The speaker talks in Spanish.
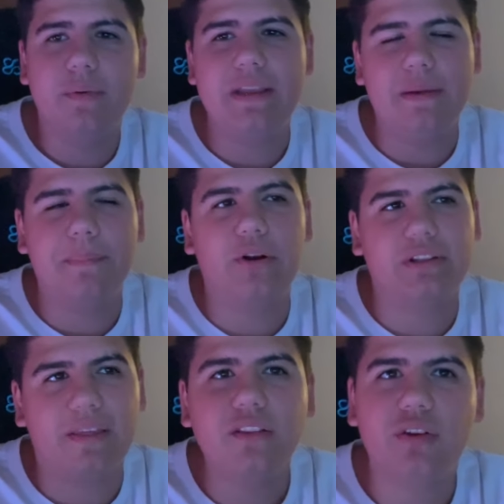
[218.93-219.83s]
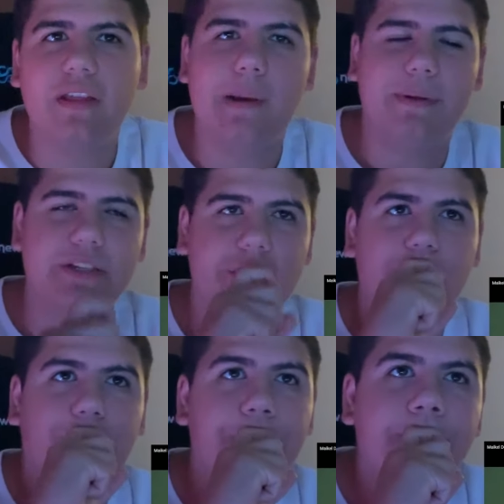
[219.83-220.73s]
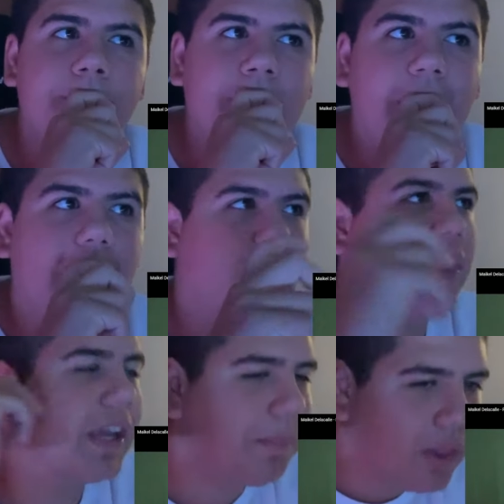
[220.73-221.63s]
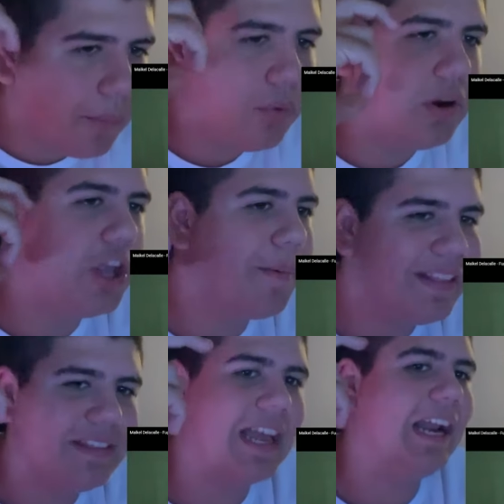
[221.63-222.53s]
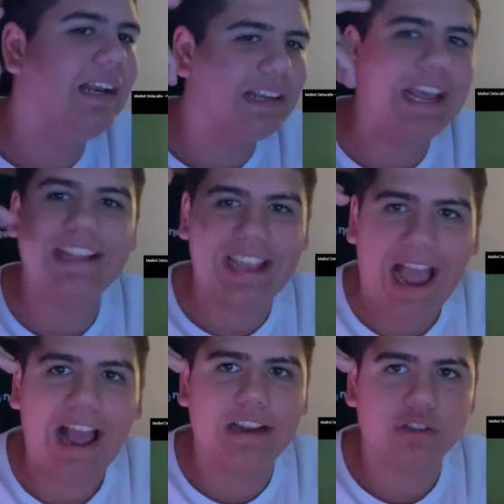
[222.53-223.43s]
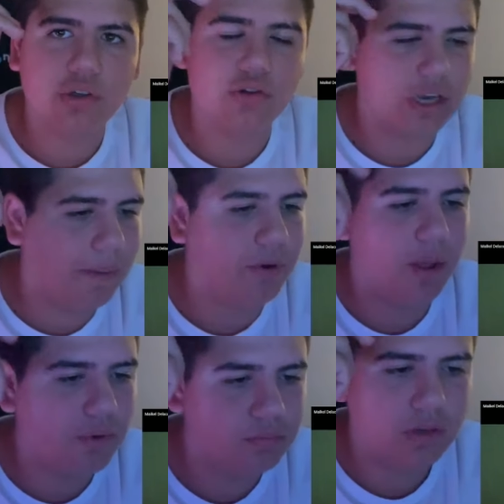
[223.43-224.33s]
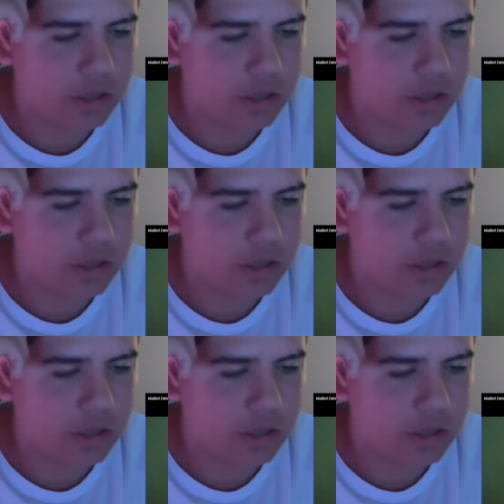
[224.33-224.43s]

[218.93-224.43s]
y, pero está dentro de la prisión. Entonces que puede haber un lío mental que te cagas. O sea, puede haber un